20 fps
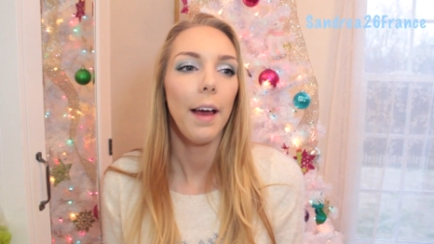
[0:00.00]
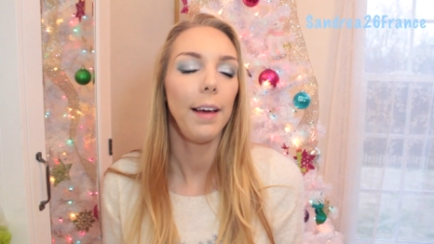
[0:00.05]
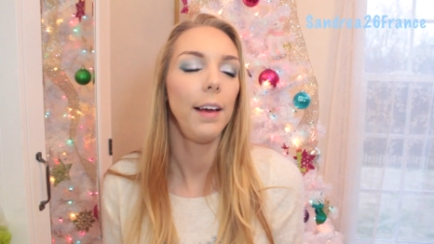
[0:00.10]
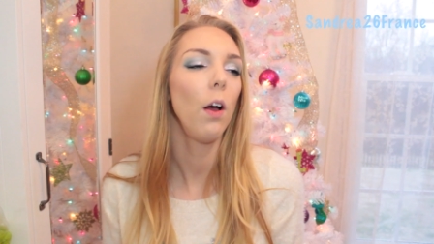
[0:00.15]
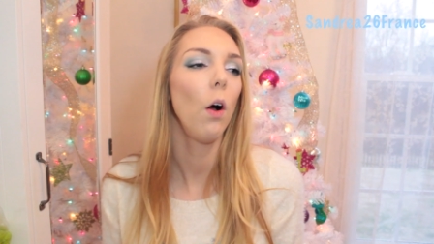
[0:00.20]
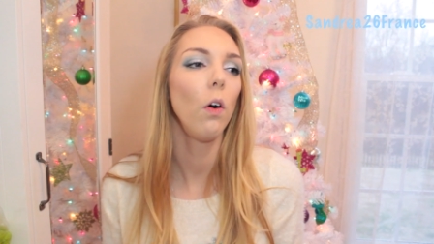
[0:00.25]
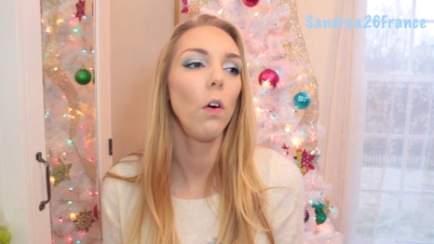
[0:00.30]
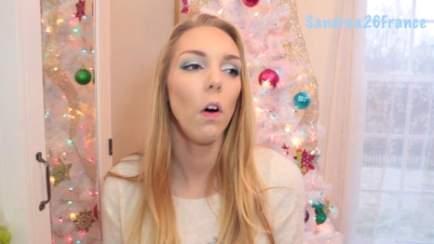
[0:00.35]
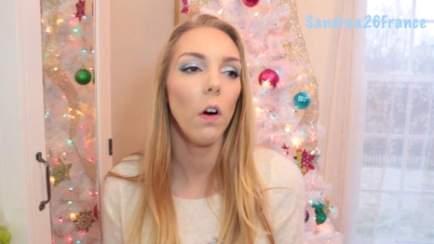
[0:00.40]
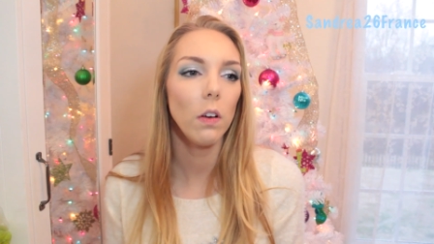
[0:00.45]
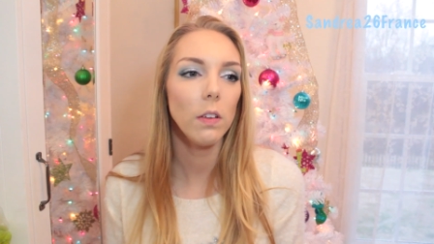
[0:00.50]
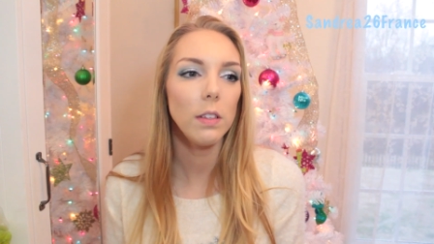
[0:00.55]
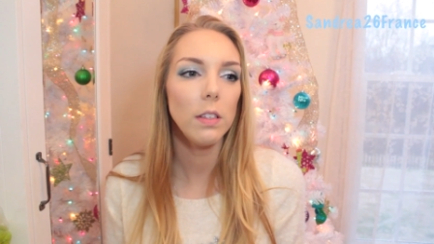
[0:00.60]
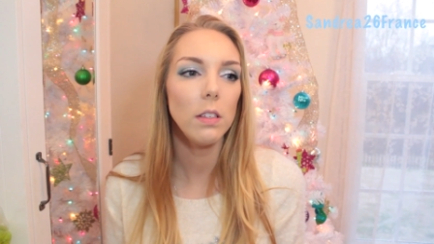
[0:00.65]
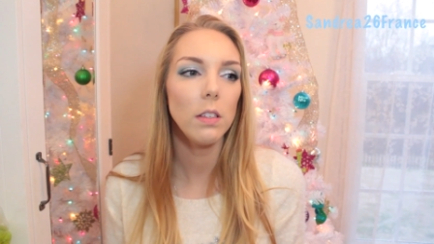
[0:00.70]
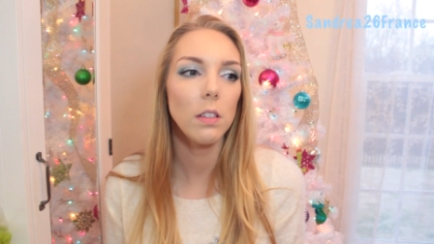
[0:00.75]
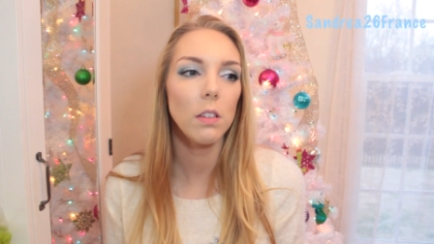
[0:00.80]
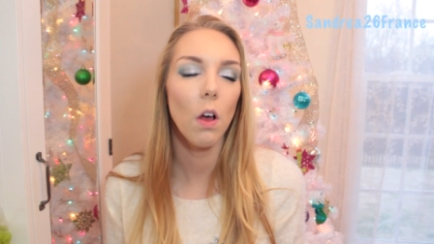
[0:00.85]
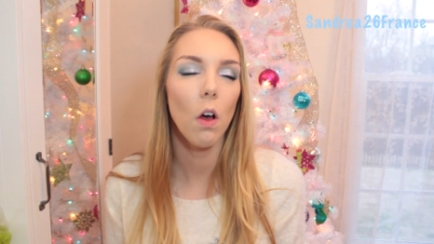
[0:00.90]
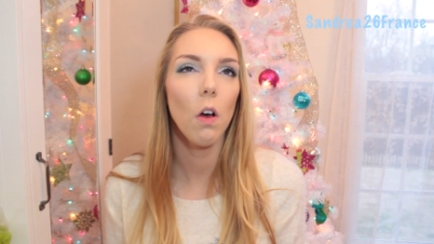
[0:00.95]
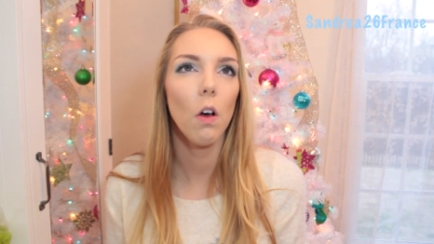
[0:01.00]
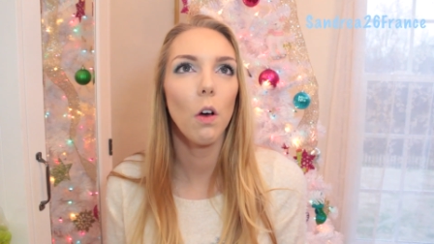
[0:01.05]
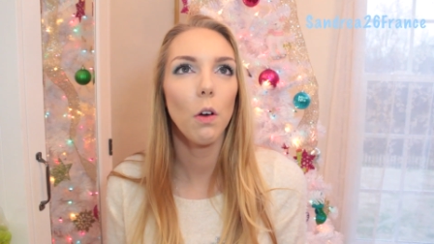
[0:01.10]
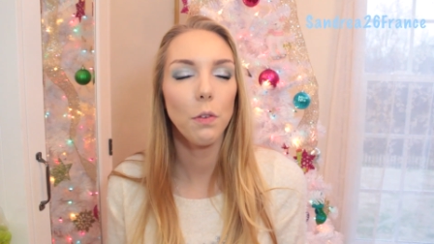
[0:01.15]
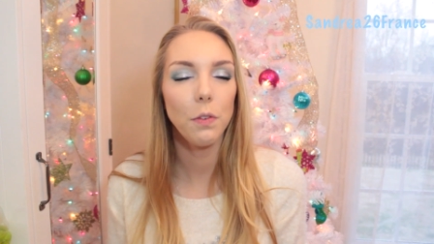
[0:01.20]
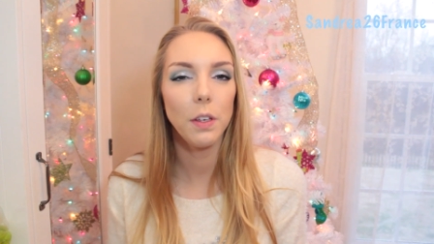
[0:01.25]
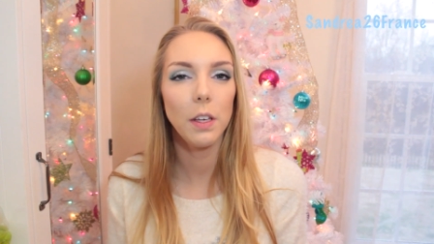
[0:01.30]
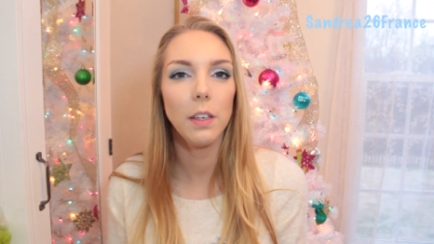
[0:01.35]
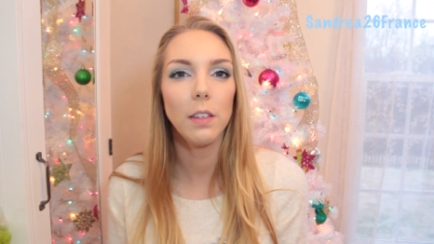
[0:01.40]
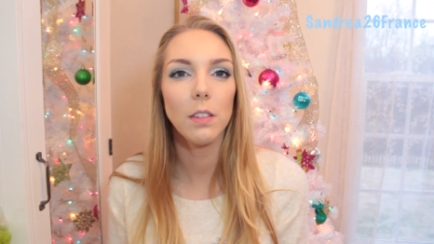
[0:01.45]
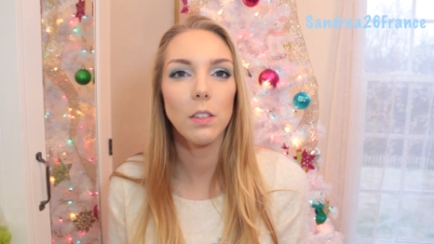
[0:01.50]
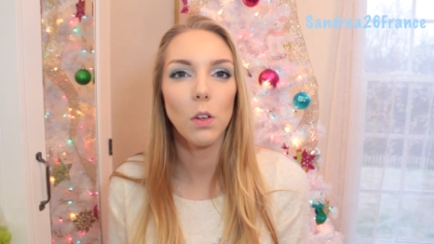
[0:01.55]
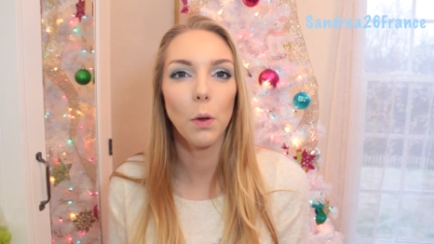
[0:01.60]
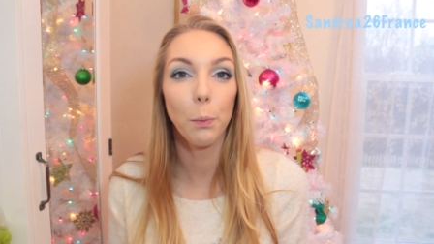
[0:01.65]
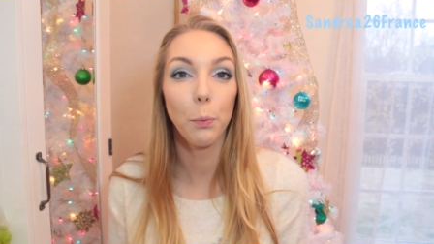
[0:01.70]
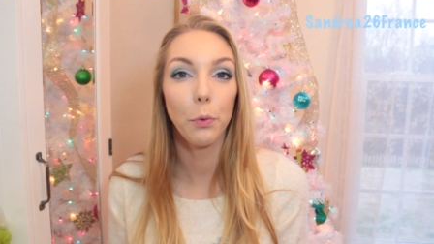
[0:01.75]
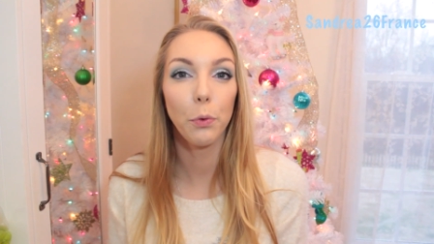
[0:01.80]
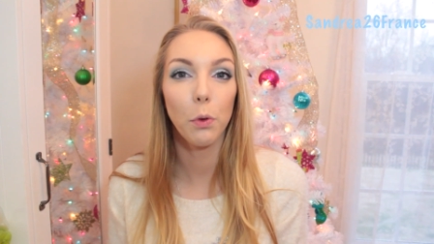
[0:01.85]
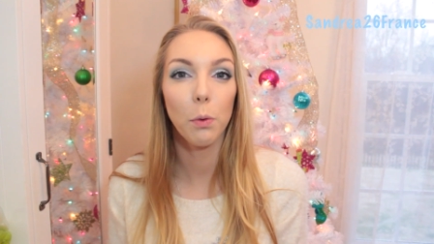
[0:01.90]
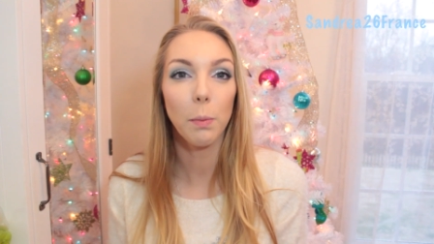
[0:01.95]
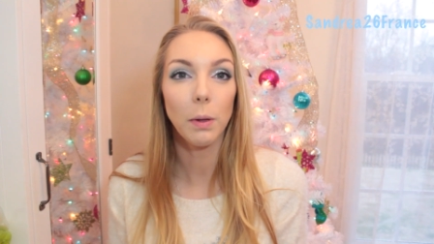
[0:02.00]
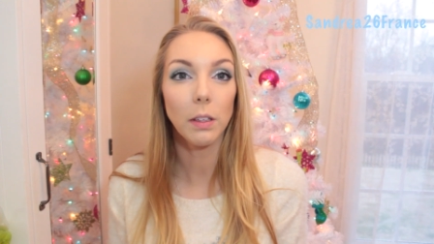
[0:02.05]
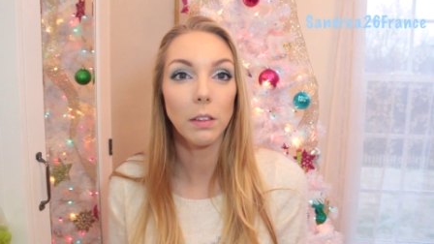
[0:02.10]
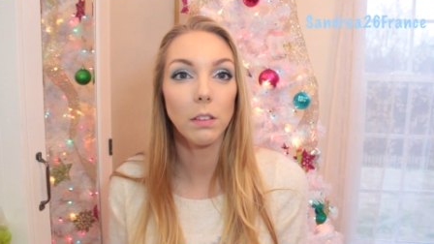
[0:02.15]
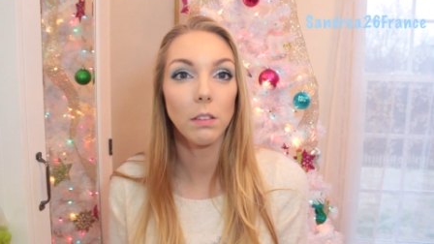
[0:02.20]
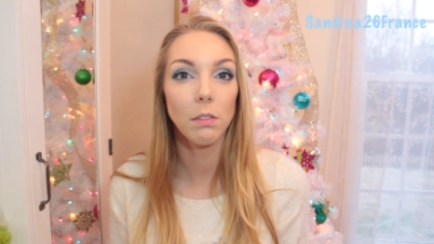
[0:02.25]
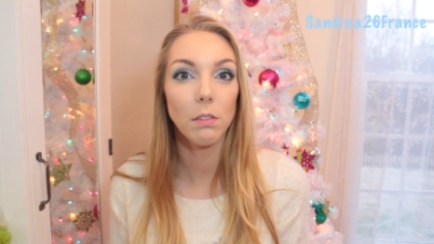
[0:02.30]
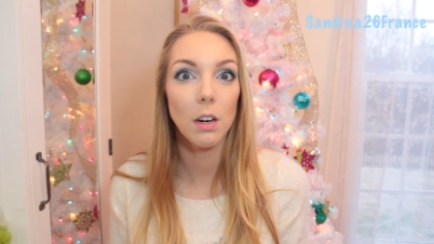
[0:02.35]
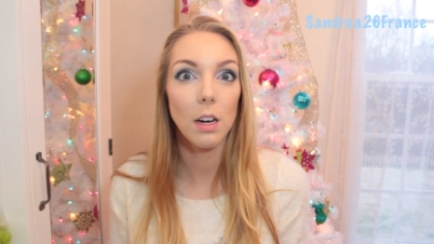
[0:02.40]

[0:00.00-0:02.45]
et en grandissant en vieillissant puisque maintenant